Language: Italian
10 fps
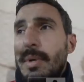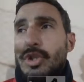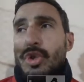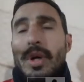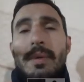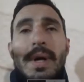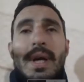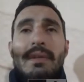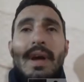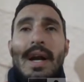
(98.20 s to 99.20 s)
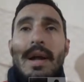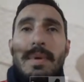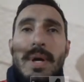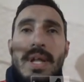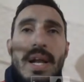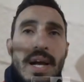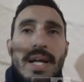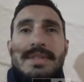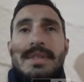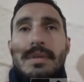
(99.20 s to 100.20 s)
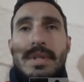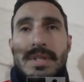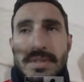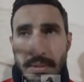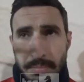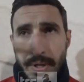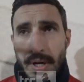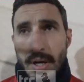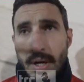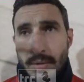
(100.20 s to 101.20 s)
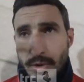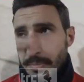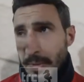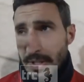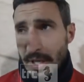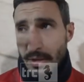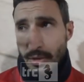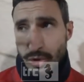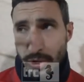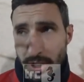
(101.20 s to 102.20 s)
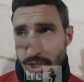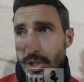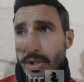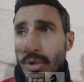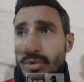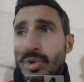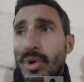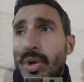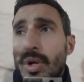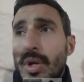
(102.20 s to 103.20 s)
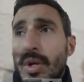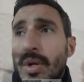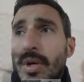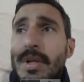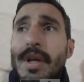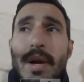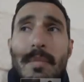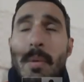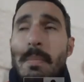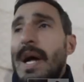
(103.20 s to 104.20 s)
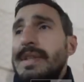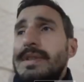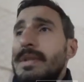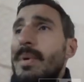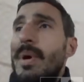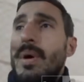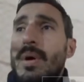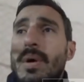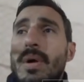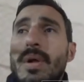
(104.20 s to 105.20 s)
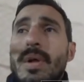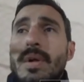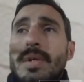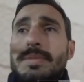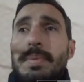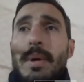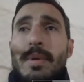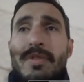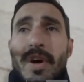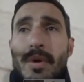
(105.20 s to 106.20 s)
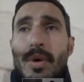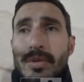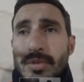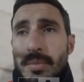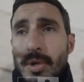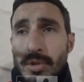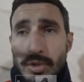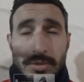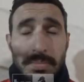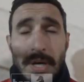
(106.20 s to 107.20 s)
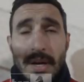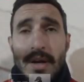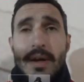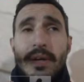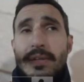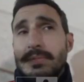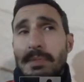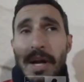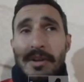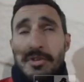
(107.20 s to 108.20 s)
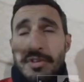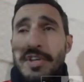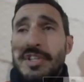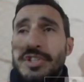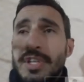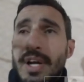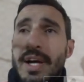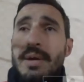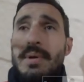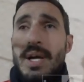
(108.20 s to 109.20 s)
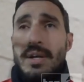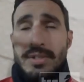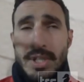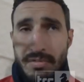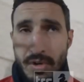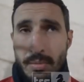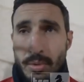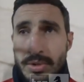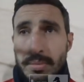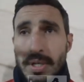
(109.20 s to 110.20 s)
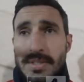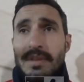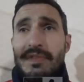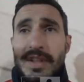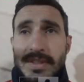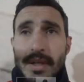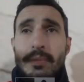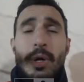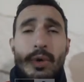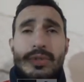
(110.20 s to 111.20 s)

maggiori perché viene la prima della classe, quindi è sempre uno spettacolo giocarci contro, e daremo il massimo, speriamo di fare un ottimo incontro, sperare, sperando di vincere, anche perché a noi servono i punti per la salvezza come a loro